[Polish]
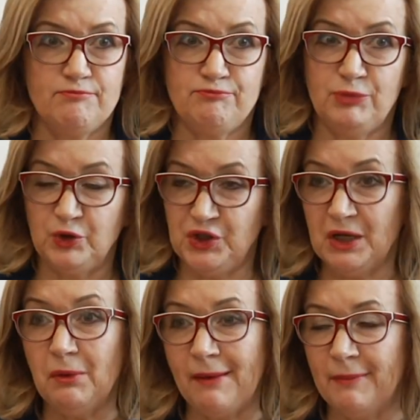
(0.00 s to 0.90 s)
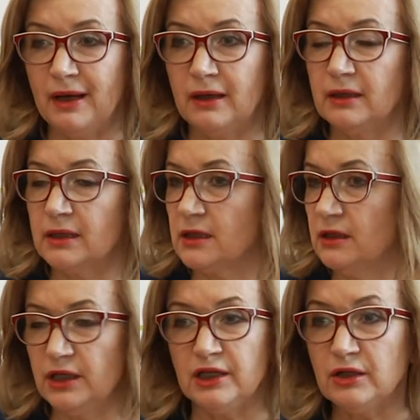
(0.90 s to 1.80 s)
podjęłam
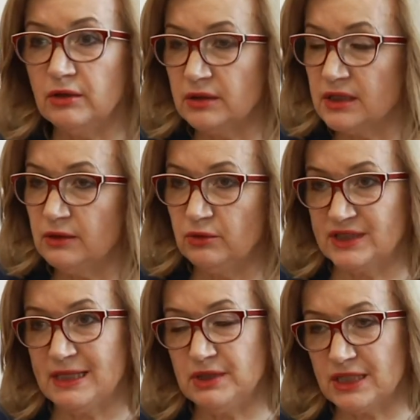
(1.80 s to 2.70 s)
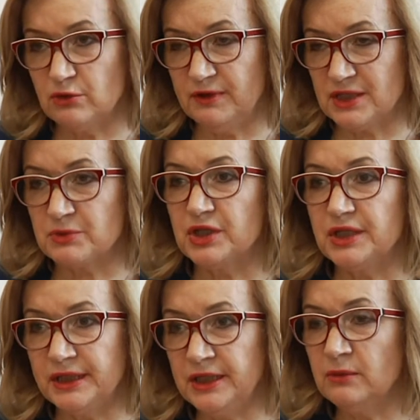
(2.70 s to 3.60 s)
i cały czas uważam, że
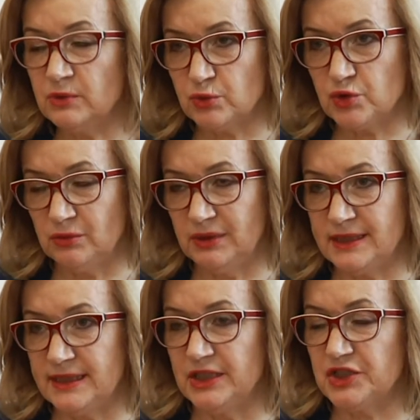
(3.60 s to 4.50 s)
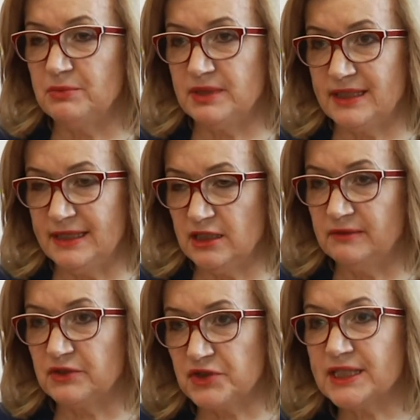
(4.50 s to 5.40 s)
jedyną słuszną decyzję, żeby
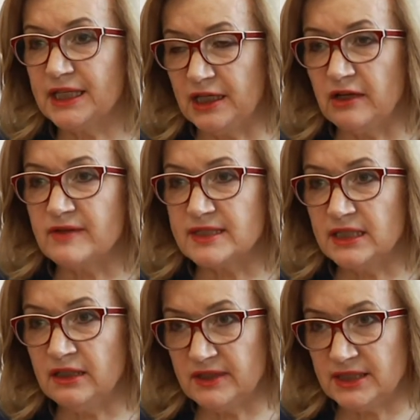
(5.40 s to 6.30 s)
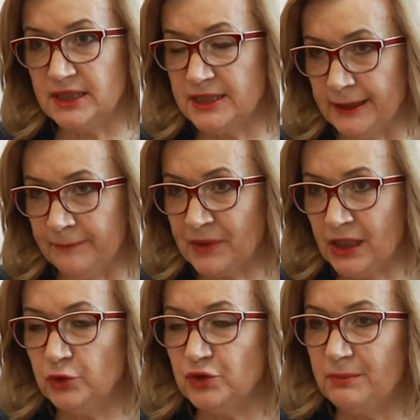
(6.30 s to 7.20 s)
zrealizować wszystkie te inwestycje,
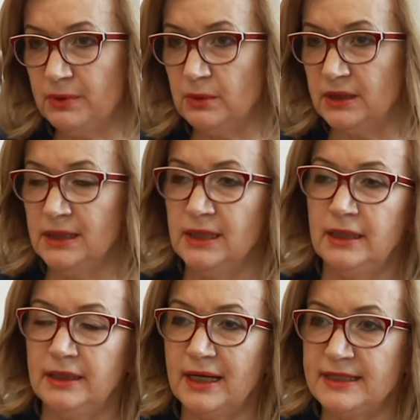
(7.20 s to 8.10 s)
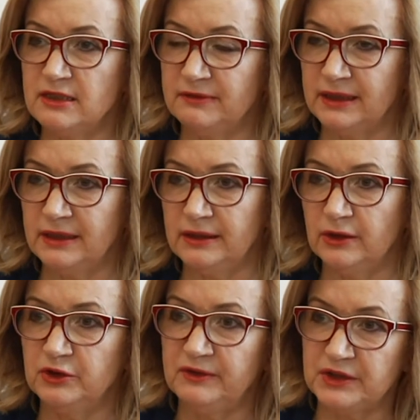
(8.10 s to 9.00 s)
które były realizowane
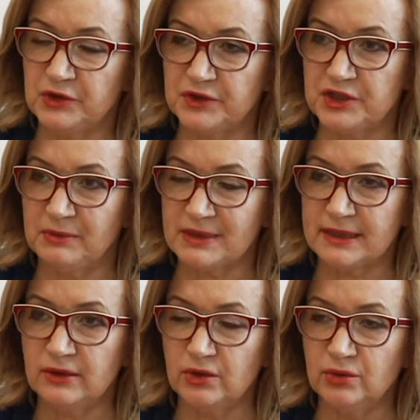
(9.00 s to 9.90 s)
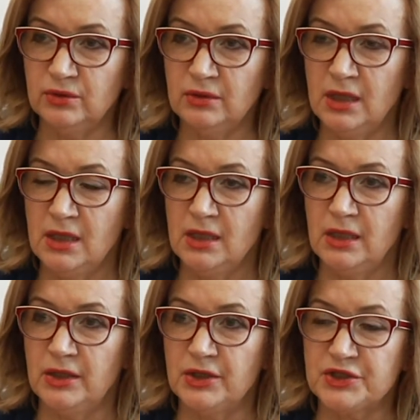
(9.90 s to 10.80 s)
od 2017 roku,
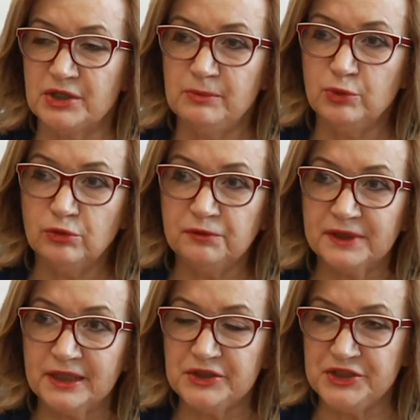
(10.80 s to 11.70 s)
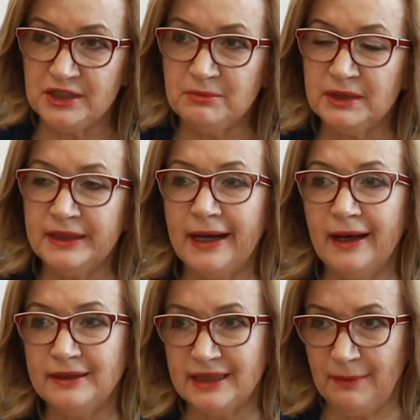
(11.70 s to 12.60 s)
e, że Bukówkę dzielimy na
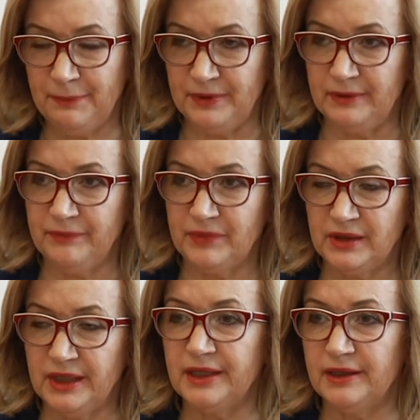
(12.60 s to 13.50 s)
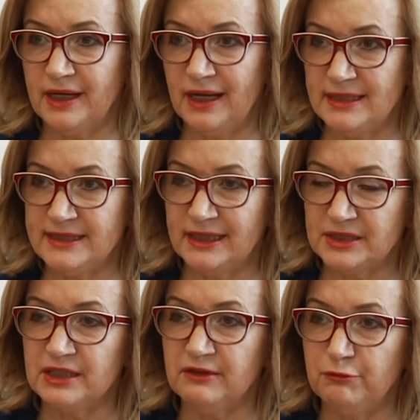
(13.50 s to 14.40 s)
etapy tej
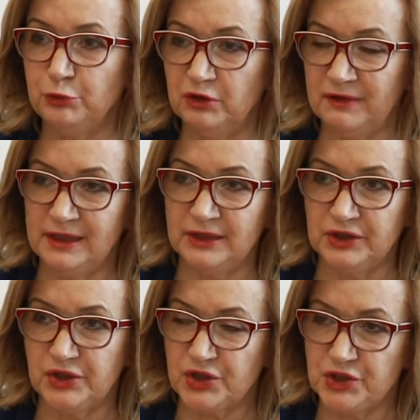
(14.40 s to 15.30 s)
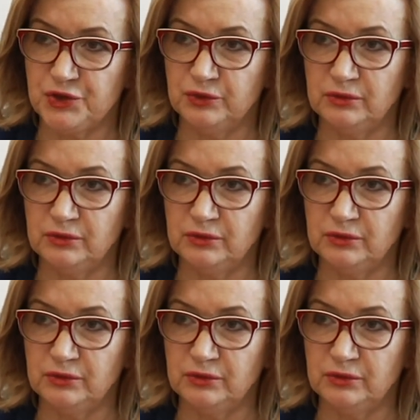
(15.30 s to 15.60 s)
realizacji, wbudowania tych 6